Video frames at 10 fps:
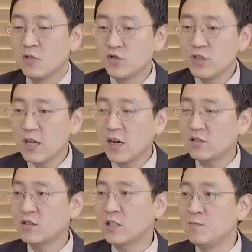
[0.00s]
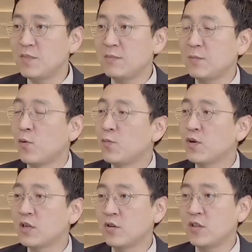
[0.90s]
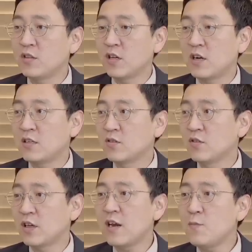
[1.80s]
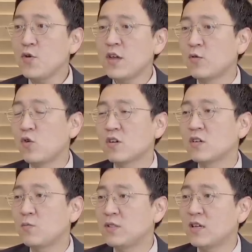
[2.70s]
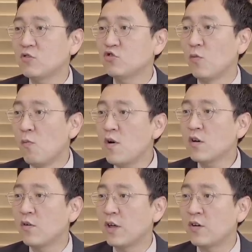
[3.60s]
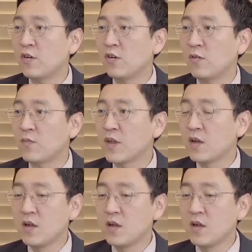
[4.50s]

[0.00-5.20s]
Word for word: 우리나라 같이 김밥이 보편화되어 있는 나라에서는 원인데. 캘리포니아 롤을 그렇게 비싸게 주고 못 먹는 거예요. 네.